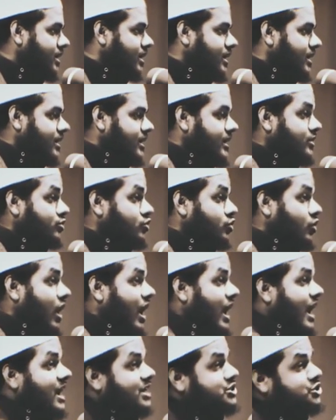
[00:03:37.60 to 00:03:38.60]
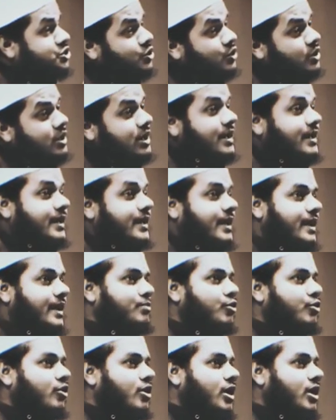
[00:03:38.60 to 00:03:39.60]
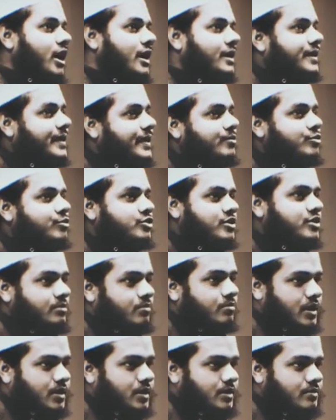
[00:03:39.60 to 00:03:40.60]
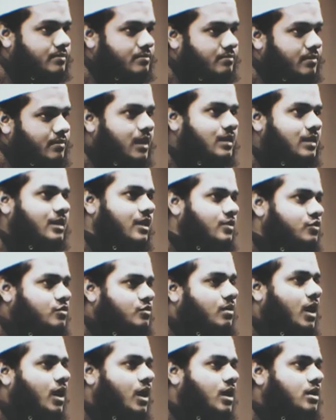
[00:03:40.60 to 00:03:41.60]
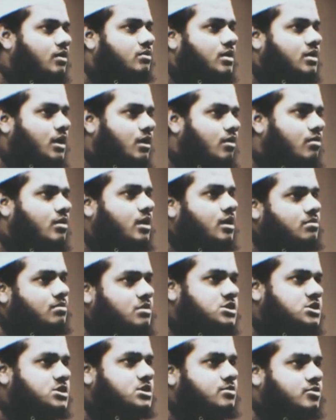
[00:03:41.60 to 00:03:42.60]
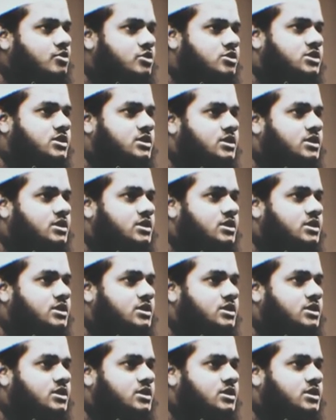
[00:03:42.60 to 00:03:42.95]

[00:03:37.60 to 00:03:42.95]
কিন্তু আসলে কে বোকা আর কে বুদ্ধিমান আল্লাহ সুবাহান কোরআন মাজিদে বলছেন